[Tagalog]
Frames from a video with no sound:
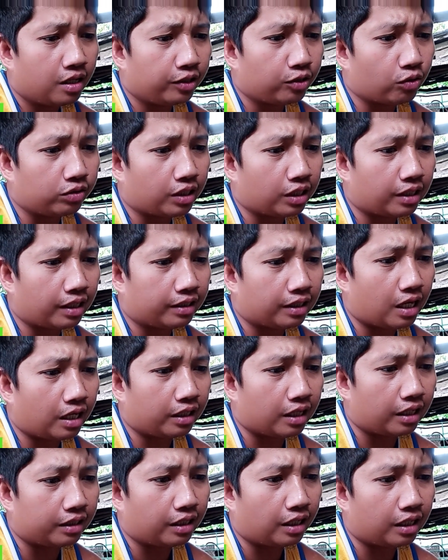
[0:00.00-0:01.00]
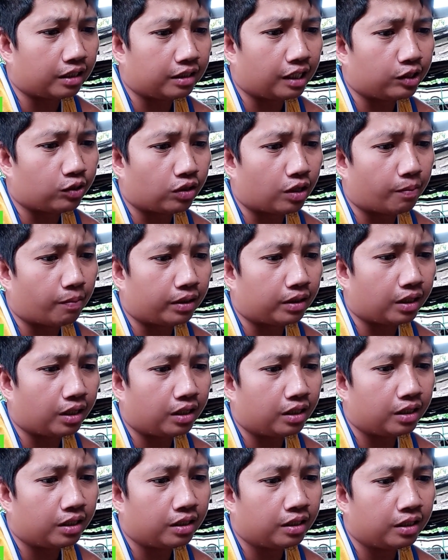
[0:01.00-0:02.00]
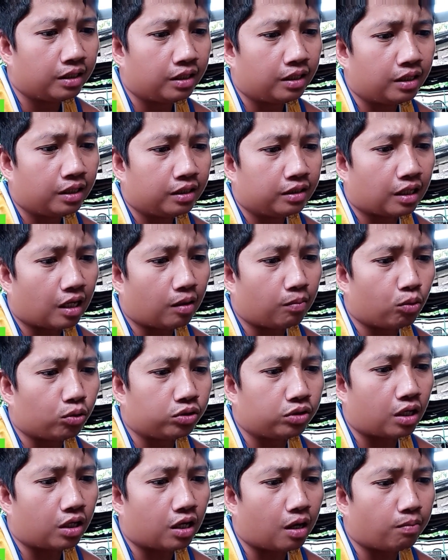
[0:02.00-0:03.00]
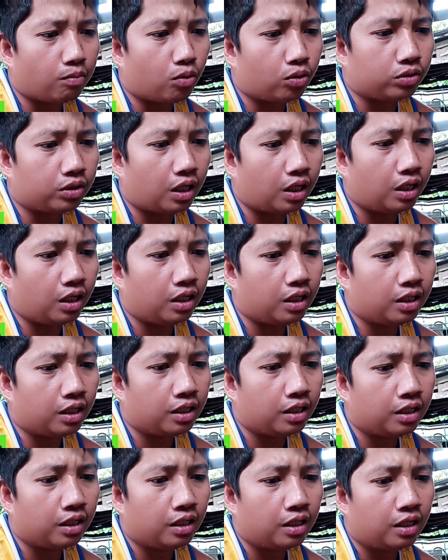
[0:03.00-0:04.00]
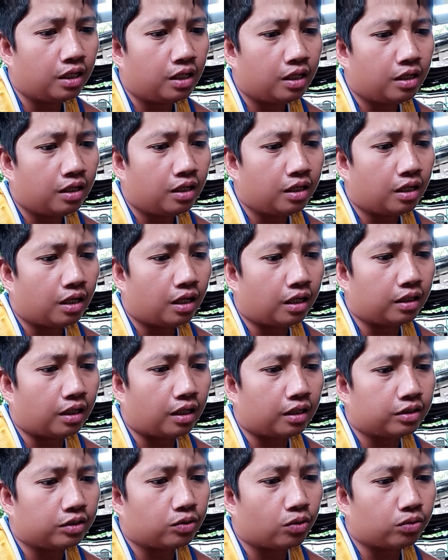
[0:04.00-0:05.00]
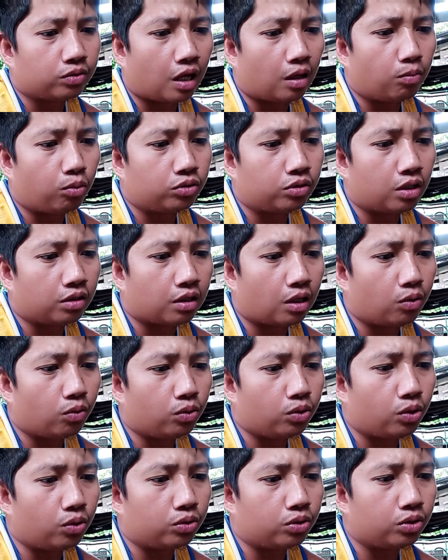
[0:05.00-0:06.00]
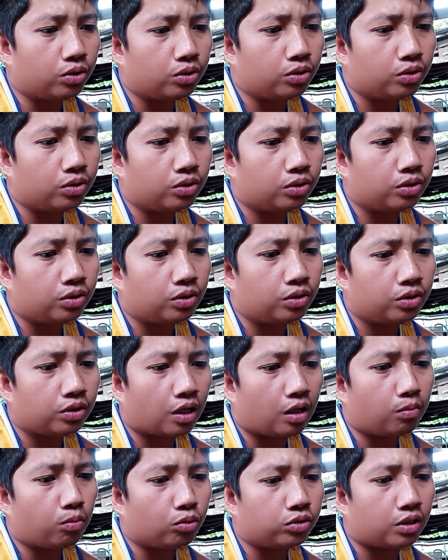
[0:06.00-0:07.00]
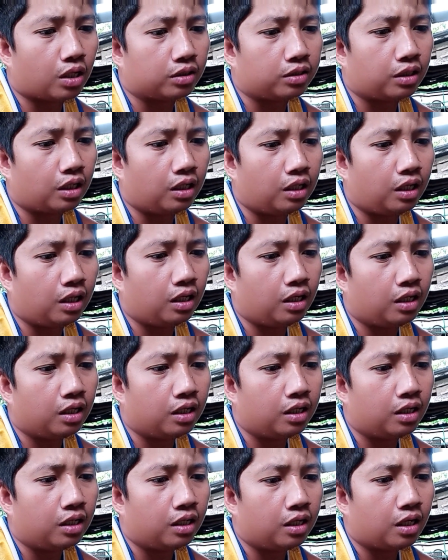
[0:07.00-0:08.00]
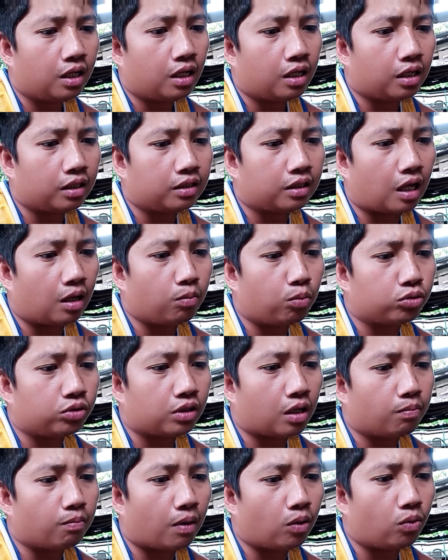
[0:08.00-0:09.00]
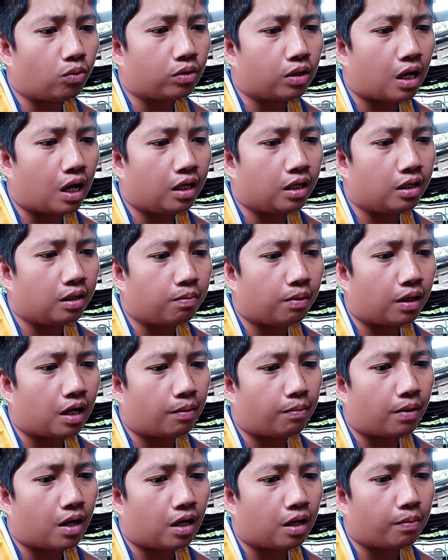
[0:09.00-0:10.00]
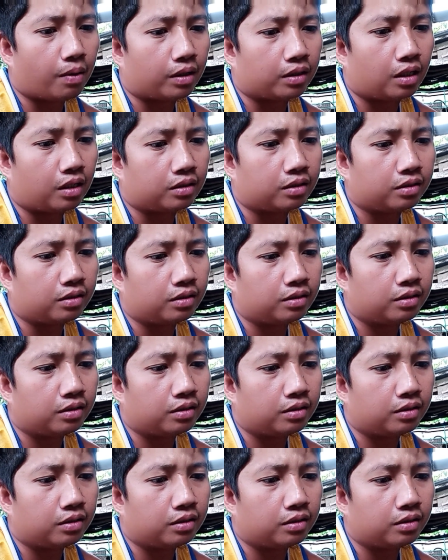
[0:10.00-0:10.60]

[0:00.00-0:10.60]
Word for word: ito, tignan na lang natin, nandito naman eh. Talbos ng kamote. Ayan, so talbos ng saluyot, talbos ng sili, at talbos ng malunggay pala mga kabakyard.